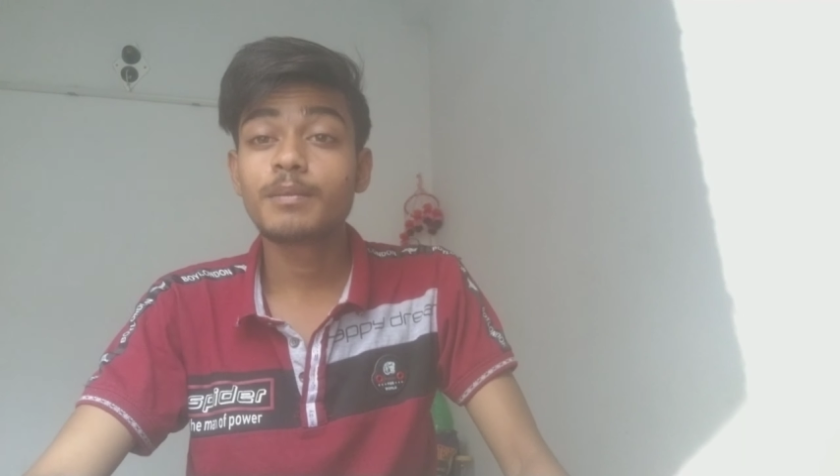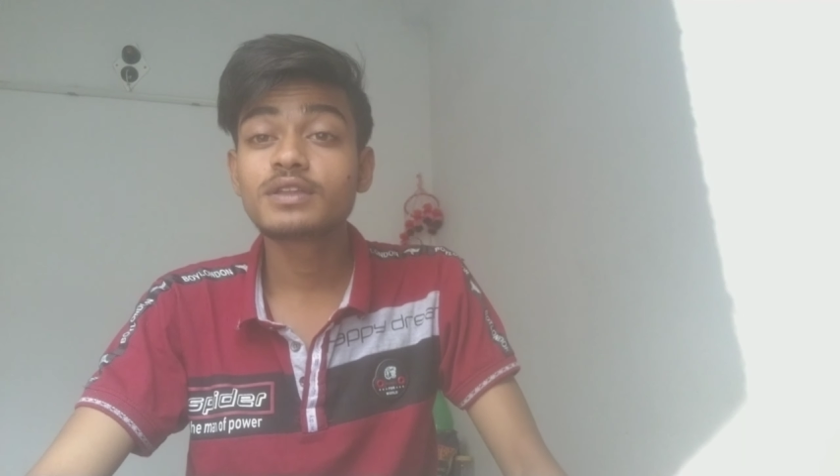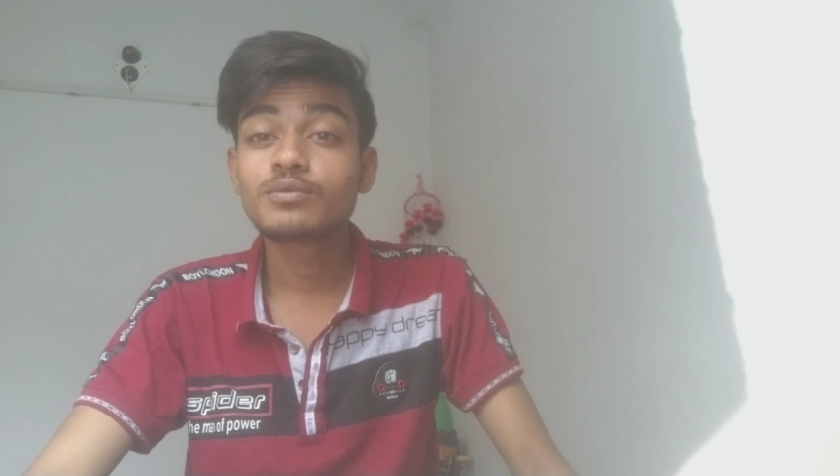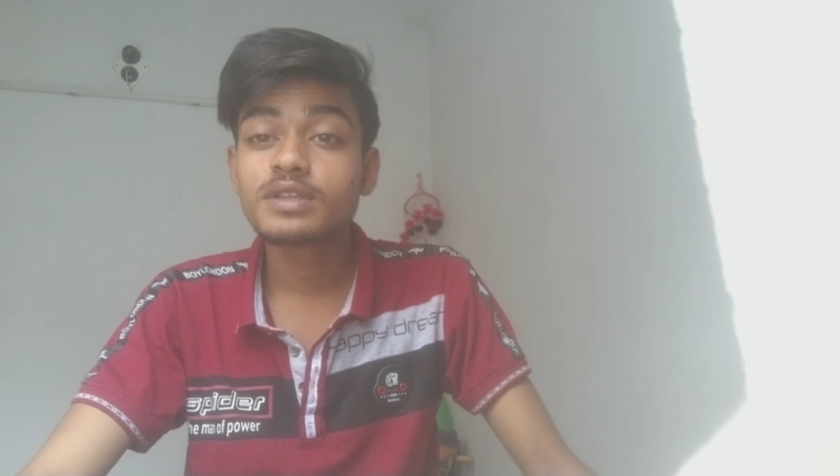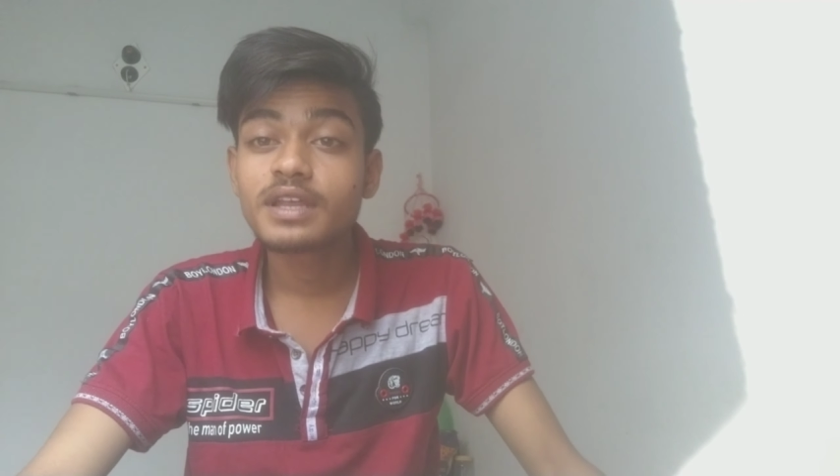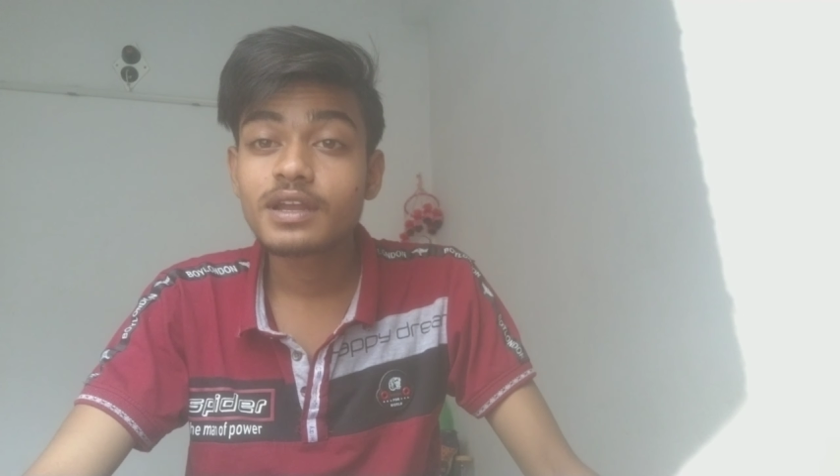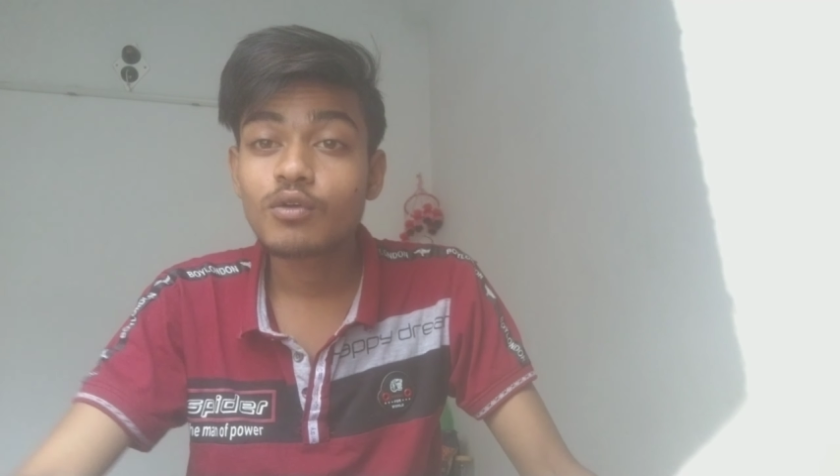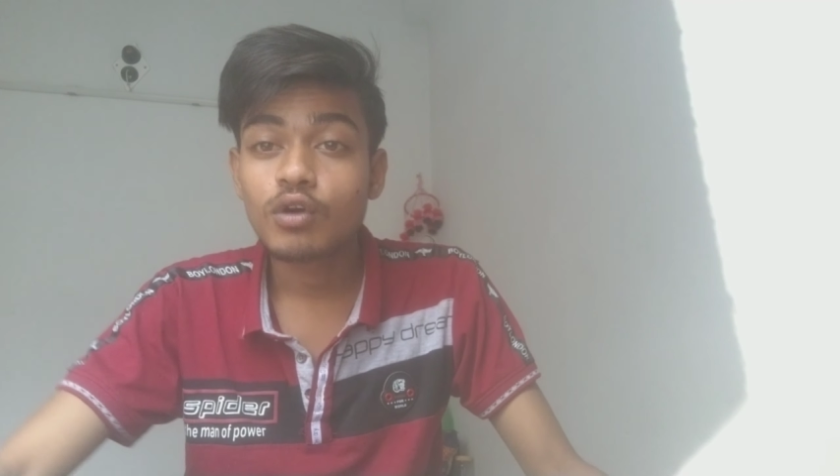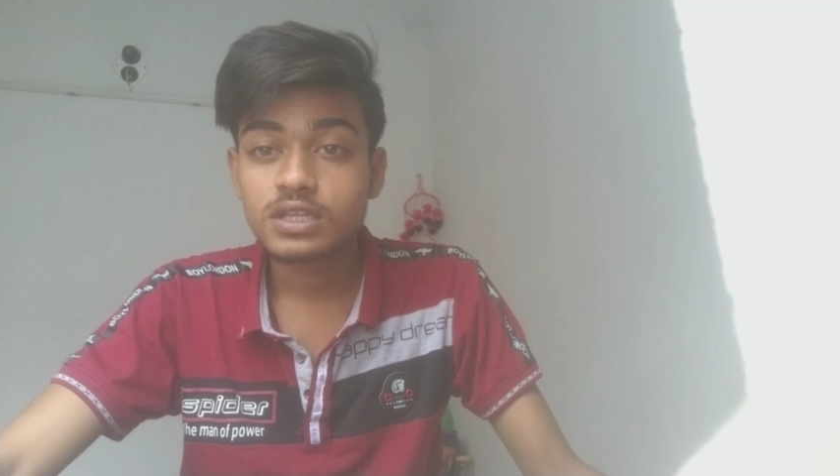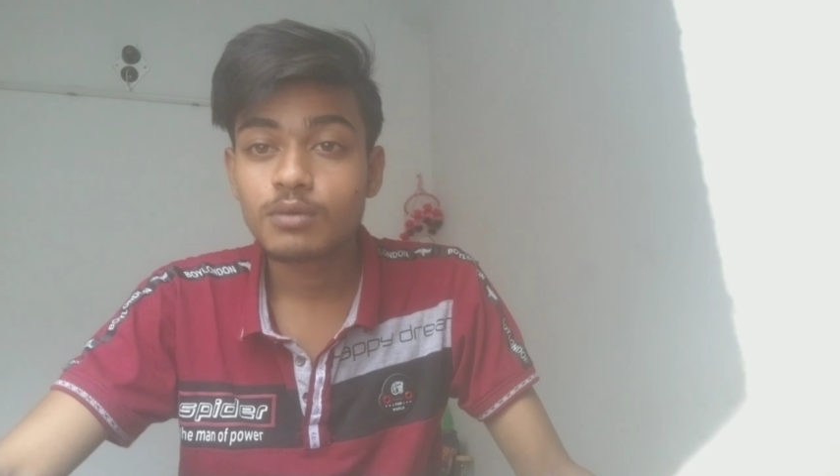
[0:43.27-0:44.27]
তোমাদের একটা
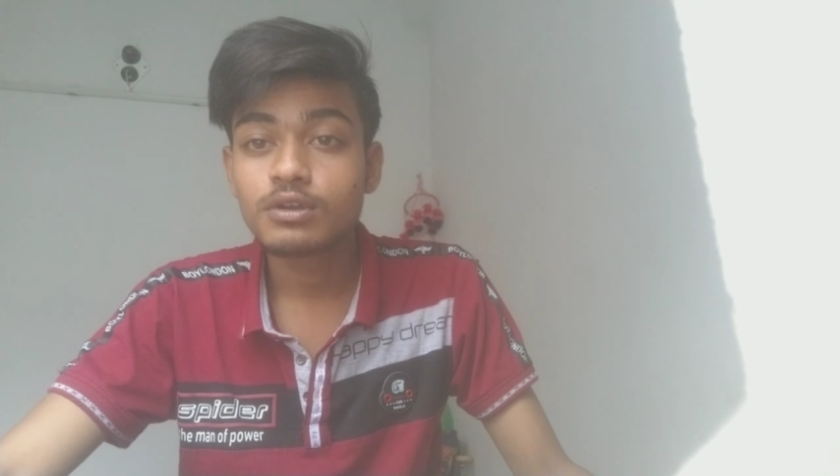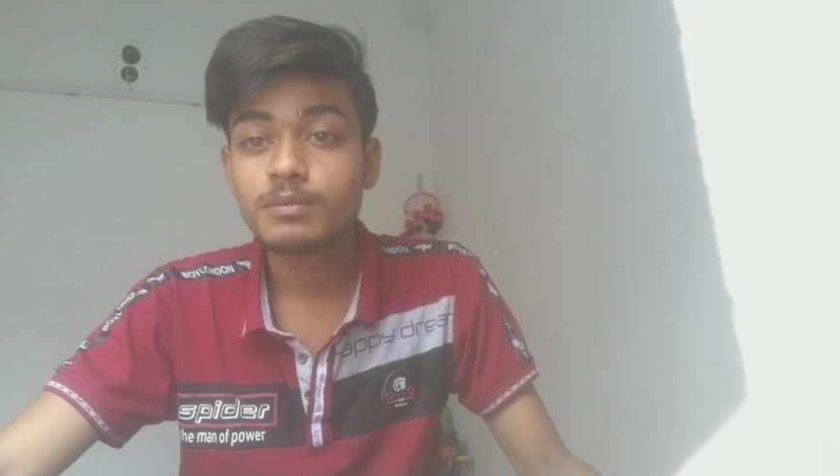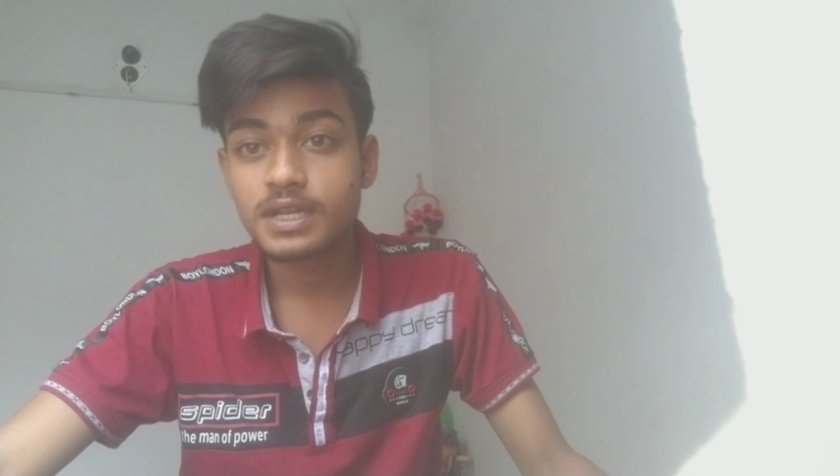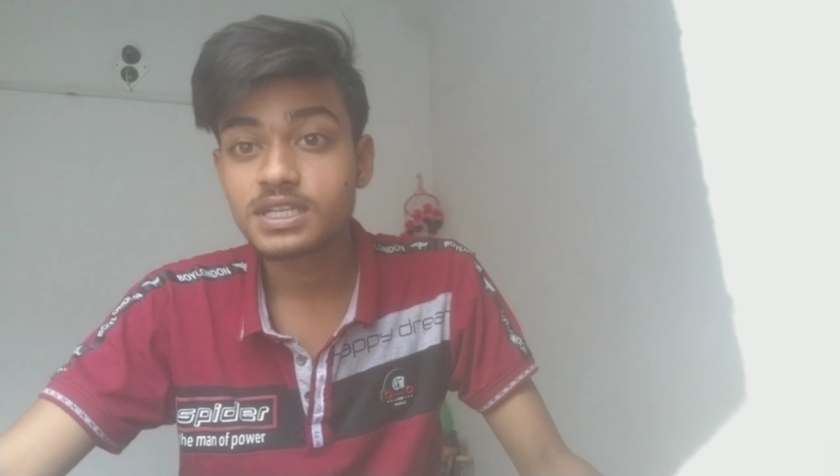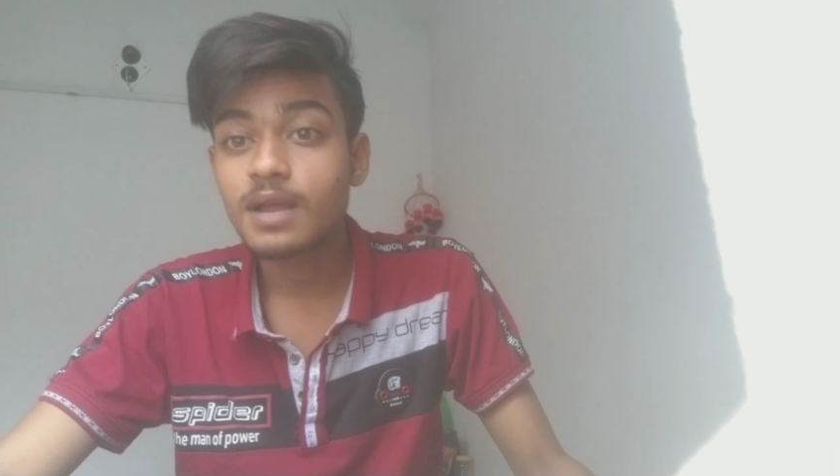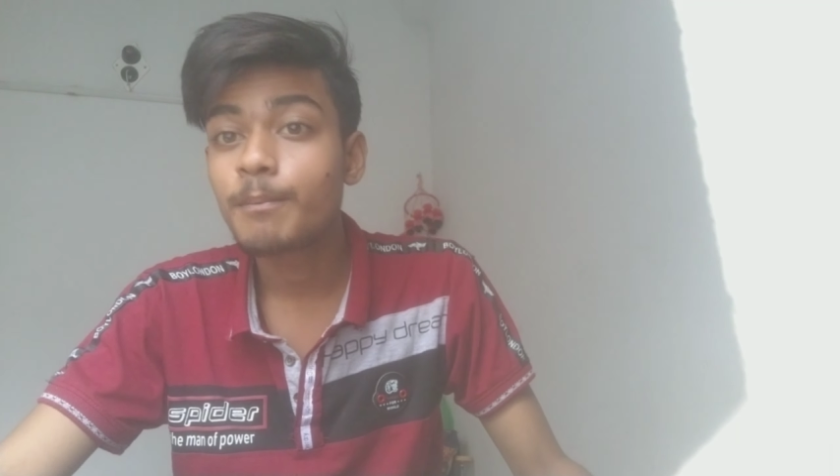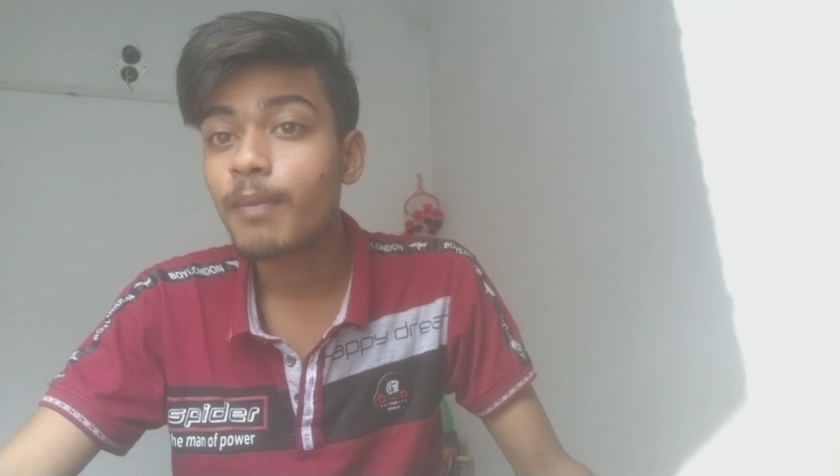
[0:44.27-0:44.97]
কথা বলি মানে যারা